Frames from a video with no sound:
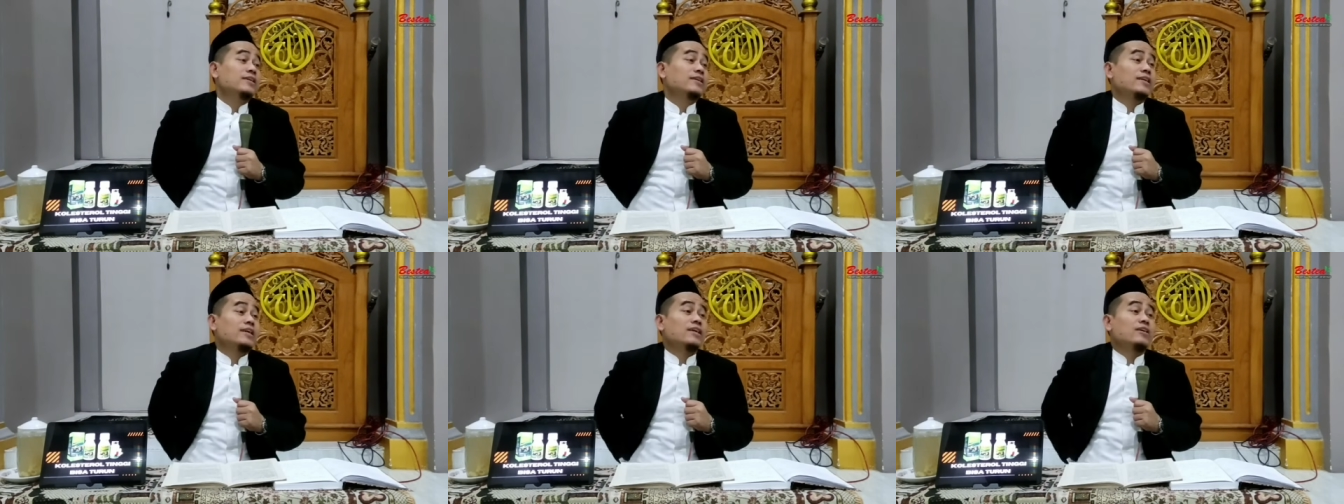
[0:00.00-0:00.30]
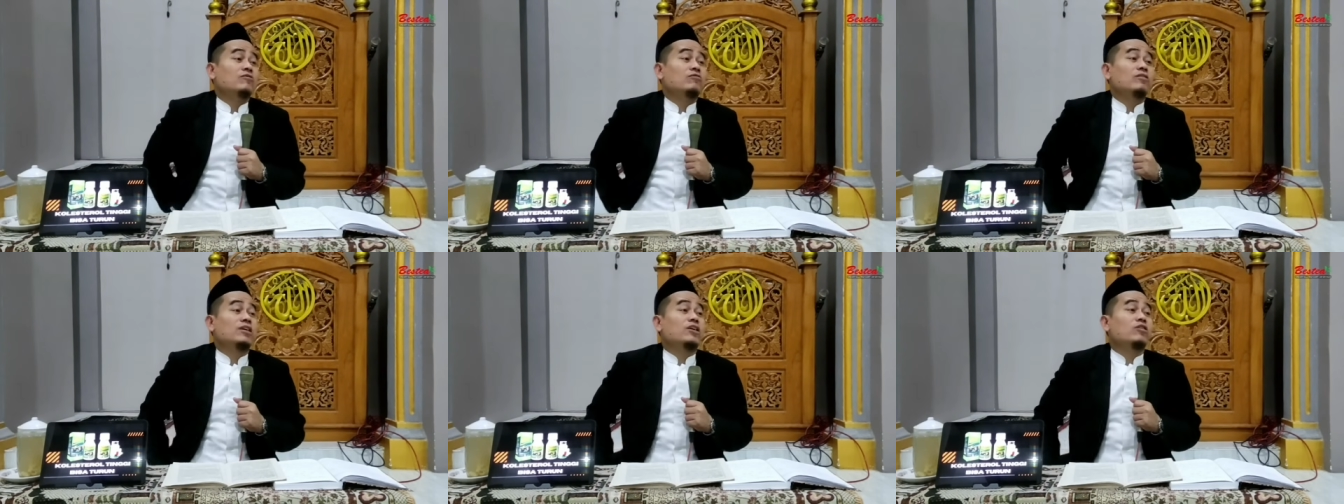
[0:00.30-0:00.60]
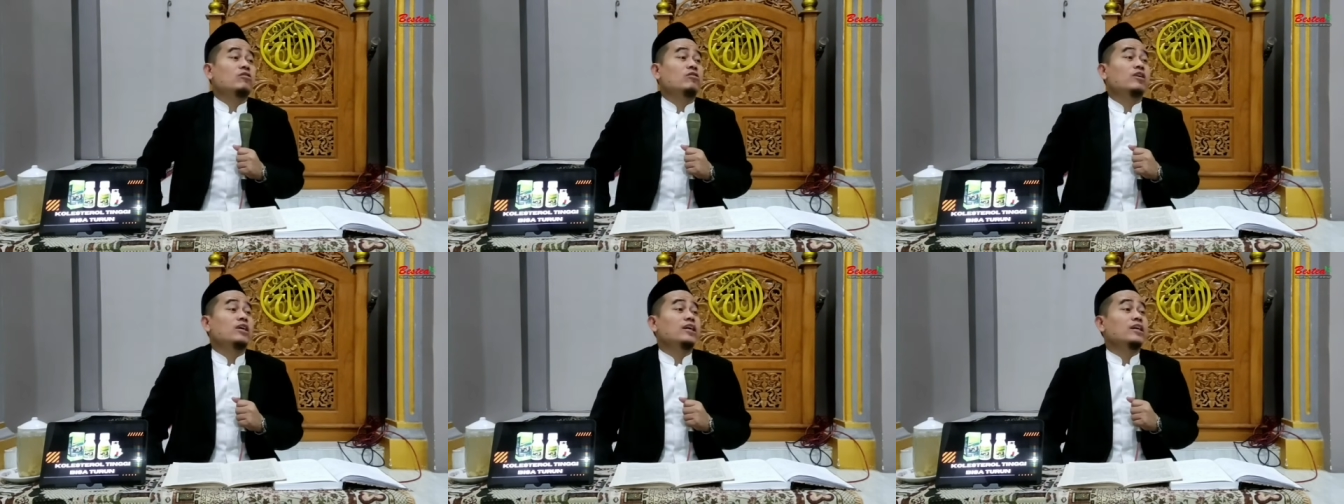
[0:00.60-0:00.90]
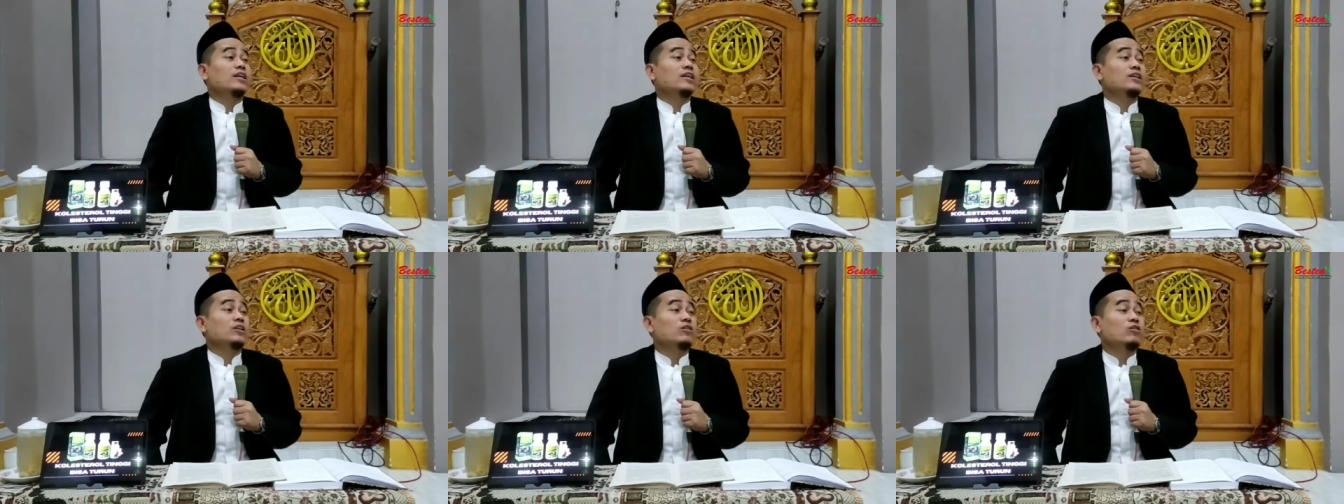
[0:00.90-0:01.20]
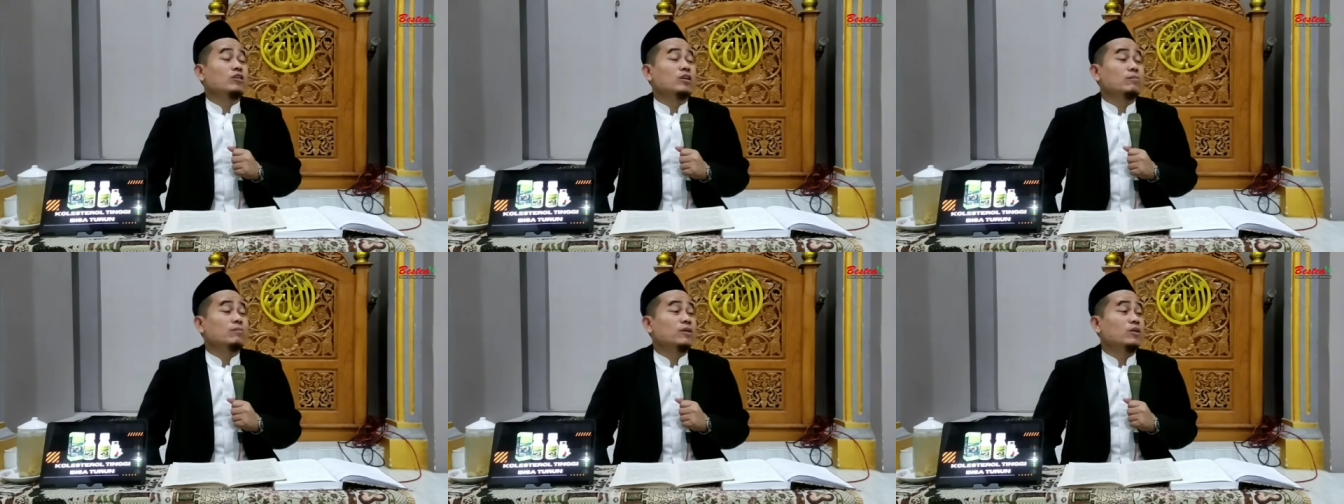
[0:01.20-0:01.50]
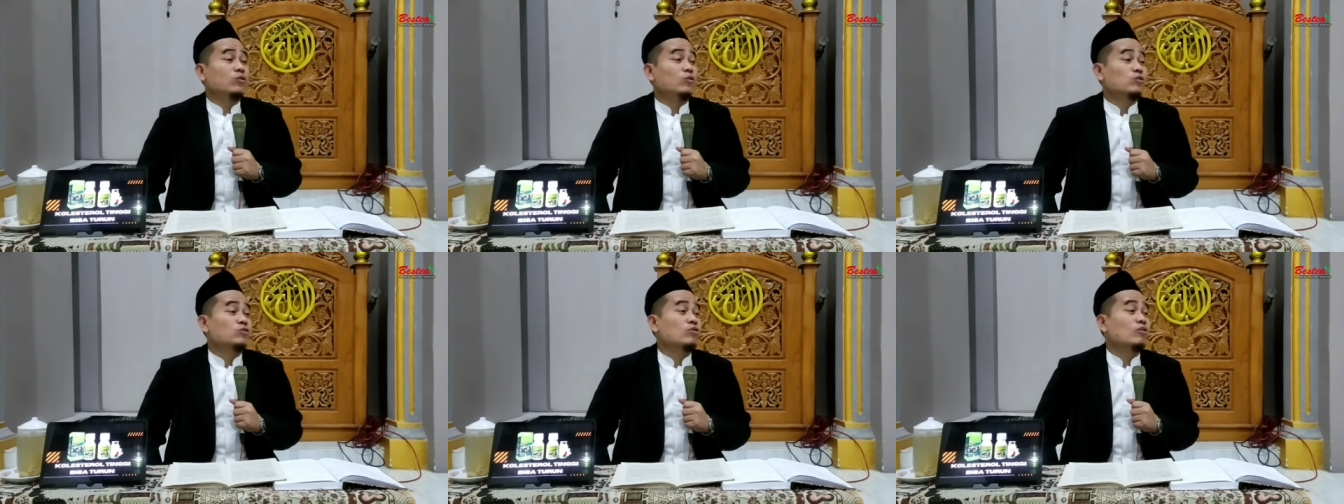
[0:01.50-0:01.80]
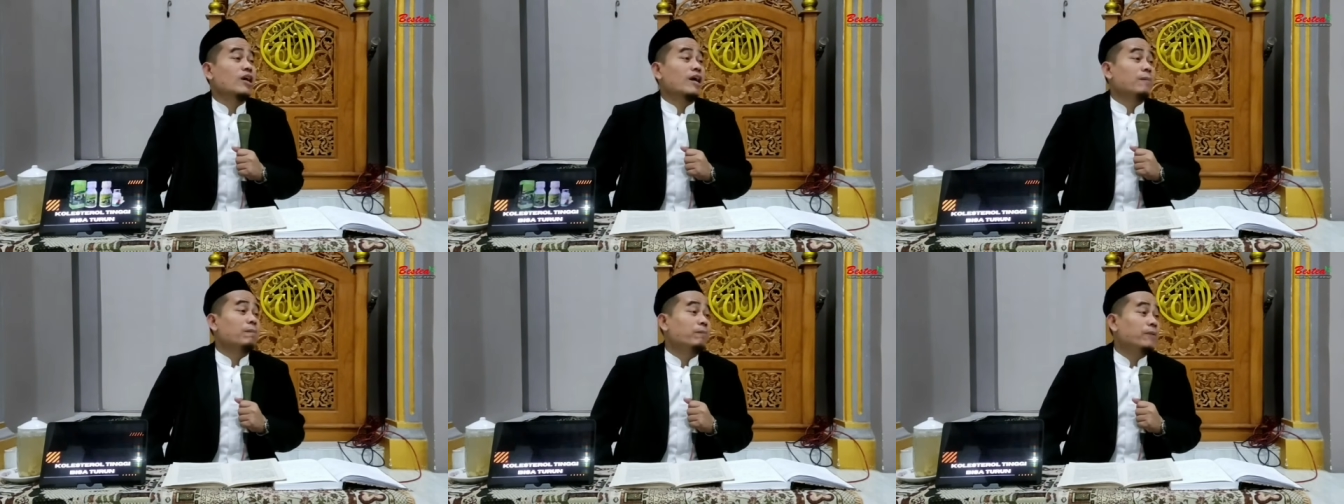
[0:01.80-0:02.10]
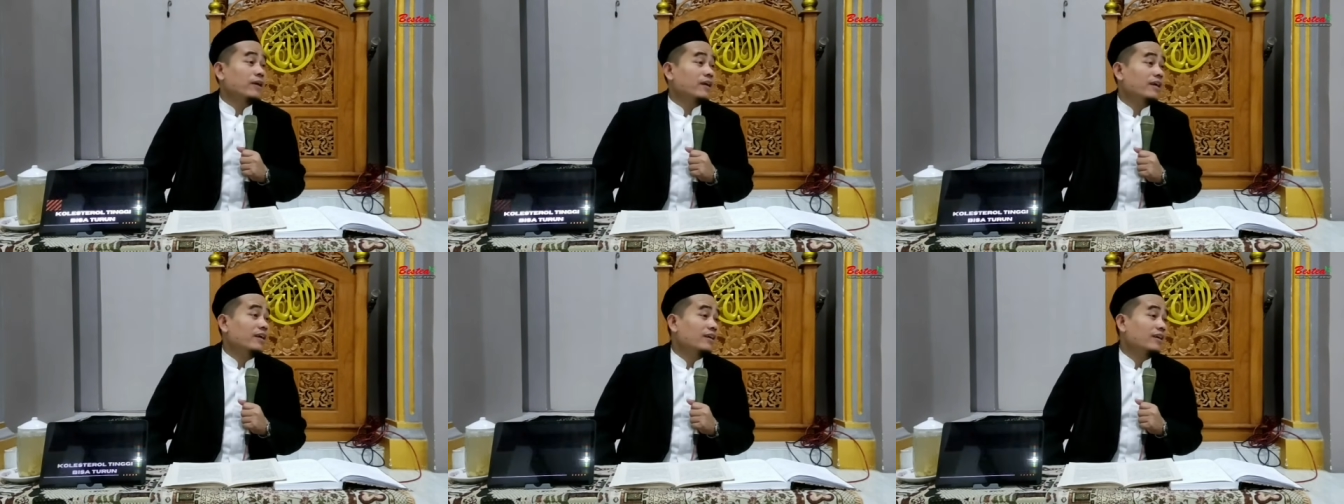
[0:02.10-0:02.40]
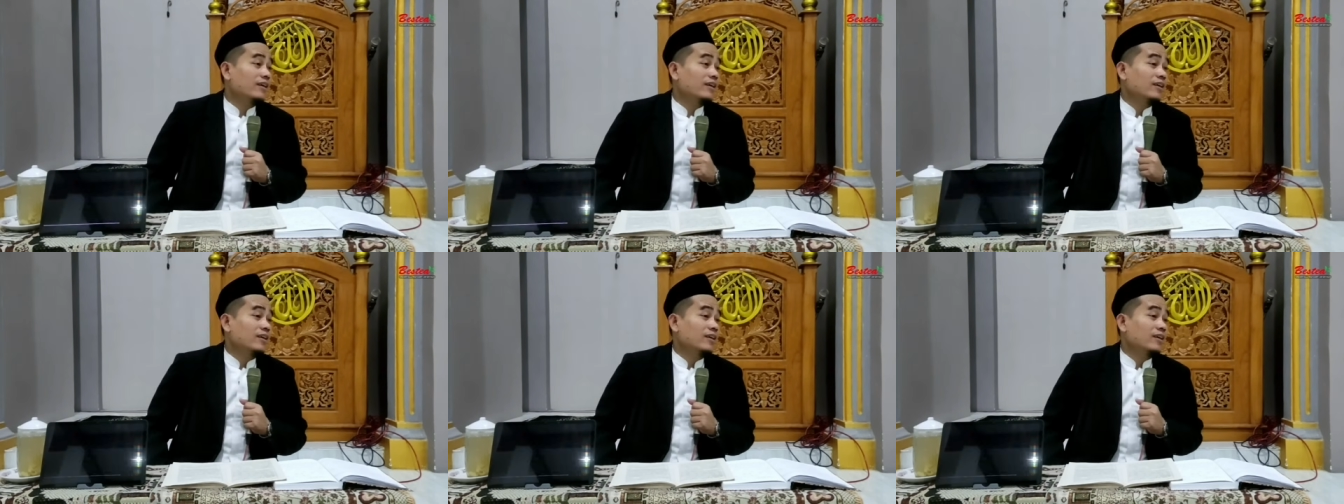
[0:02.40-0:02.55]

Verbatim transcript: nek kue golek ridhone menungso kabeh